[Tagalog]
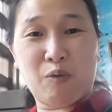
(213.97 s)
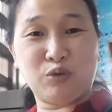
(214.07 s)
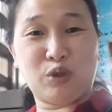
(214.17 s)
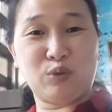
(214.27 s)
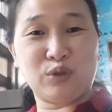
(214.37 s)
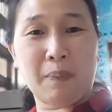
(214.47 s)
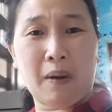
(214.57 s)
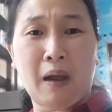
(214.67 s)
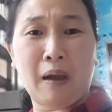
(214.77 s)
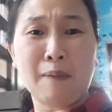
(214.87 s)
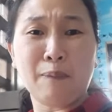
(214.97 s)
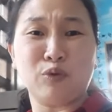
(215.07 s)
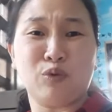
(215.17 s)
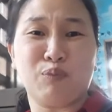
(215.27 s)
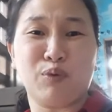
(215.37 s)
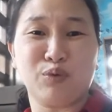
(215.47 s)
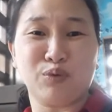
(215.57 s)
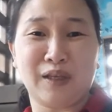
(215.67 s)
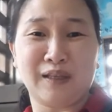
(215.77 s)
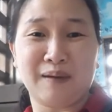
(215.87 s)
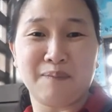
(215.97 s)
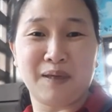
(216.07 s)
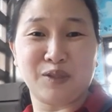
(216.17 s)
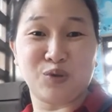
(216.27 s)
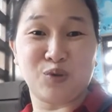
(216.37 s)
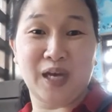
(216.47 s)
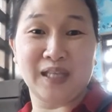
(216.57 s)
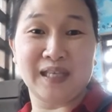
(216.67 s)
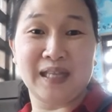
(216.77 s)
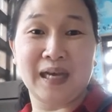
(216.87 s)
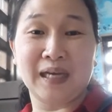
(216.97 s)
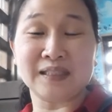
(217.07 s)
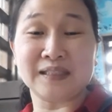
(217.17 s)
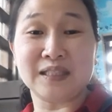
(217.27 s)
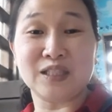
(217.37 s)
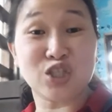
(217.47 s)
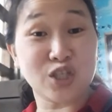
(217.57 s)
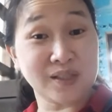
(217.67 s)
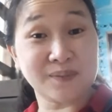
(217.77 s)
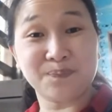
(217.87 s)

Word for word: unti-unti parang ah, punong-puno na ng badge yung kanilang shirt.